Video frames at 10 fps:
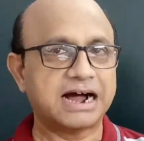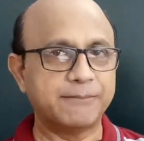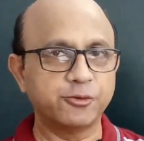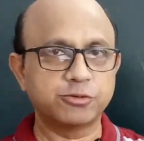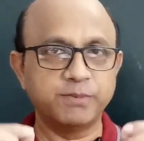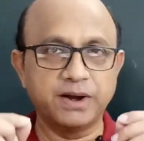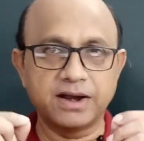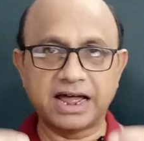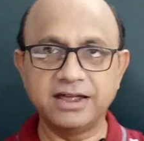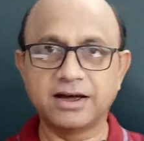आप उस पर
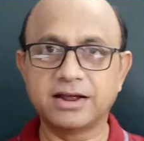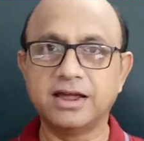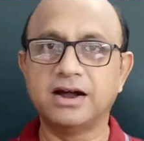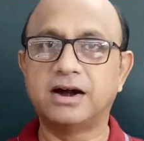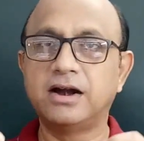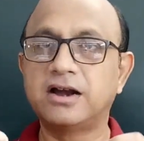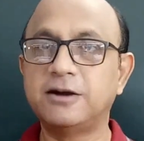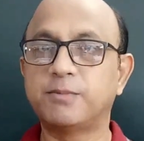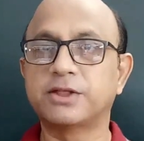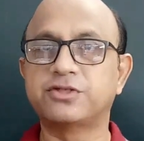रिलाई करके
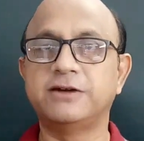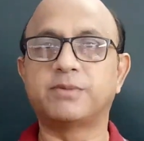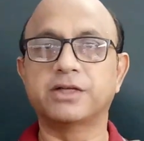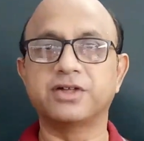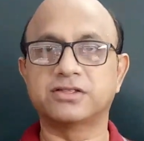हंड्रेड परसेंट पढ़